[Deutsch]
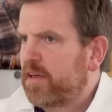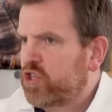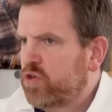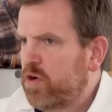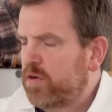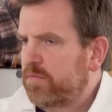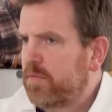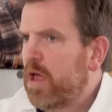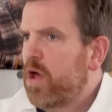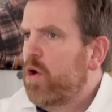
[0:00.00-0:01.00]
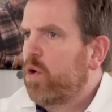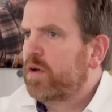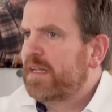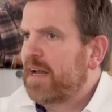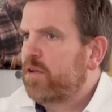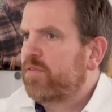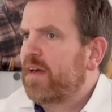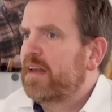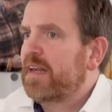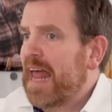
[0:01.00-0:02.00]
gestochen und dadurch
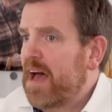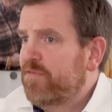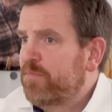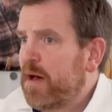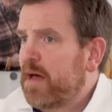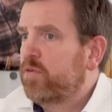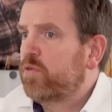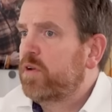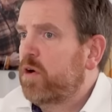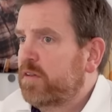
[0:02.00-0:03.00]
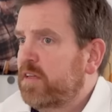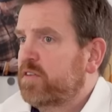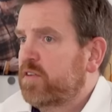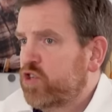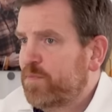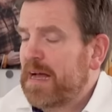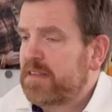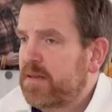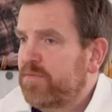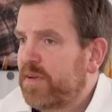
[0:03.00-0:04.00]
werden Nervenbahnen und auch das
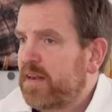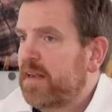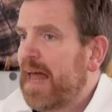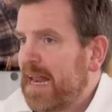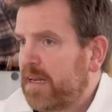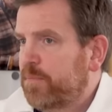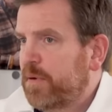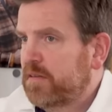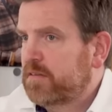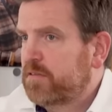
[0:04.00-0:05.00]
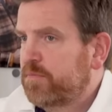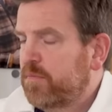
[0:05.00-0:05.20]
Schmerzempfinden angepasst.